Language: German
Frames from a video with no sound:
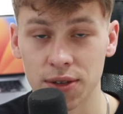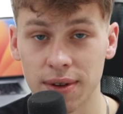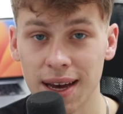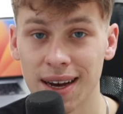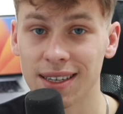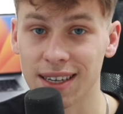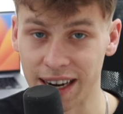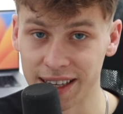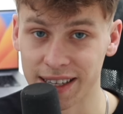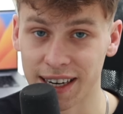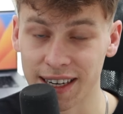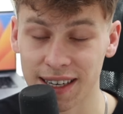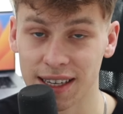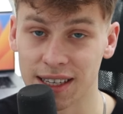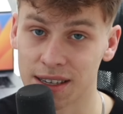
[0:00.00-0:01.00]
ja, rein
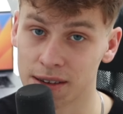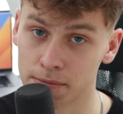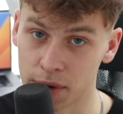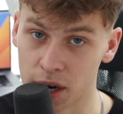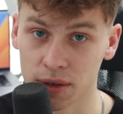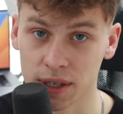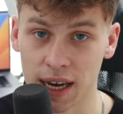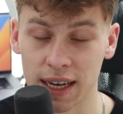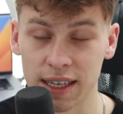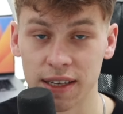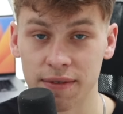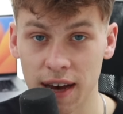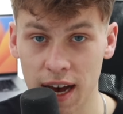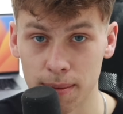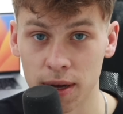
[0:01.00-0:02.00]
rechtlich braucht ihr ein
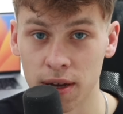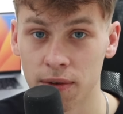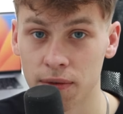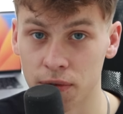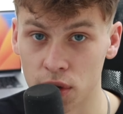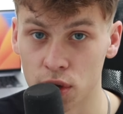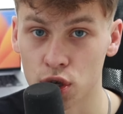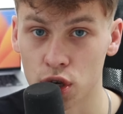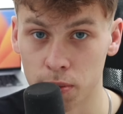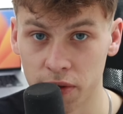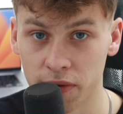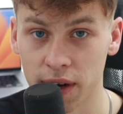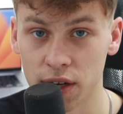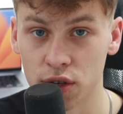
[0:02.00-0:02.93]
Gewerbe für Shopify